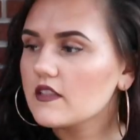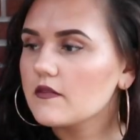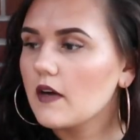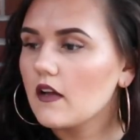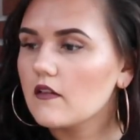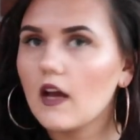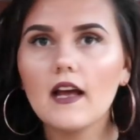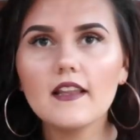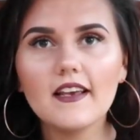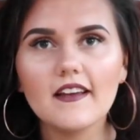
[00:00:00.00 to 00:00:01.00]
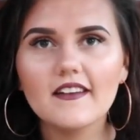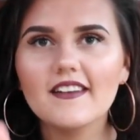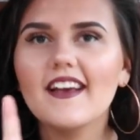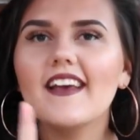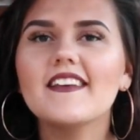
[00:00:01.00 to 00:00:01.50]
jetzt machen... Ah, nee,
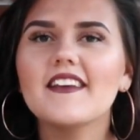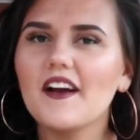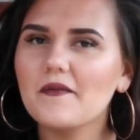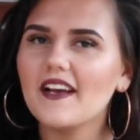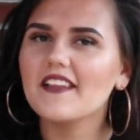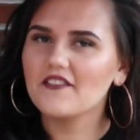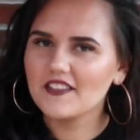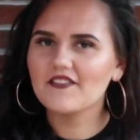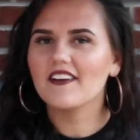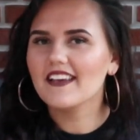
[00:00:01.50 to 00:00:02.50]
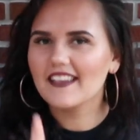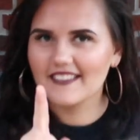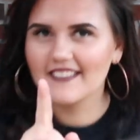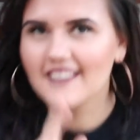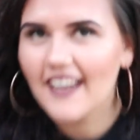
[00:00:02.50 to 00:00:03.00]
ich habe etwas
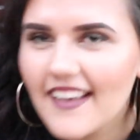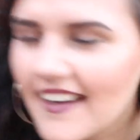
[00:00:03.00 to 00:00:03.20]
vergessen. Ja,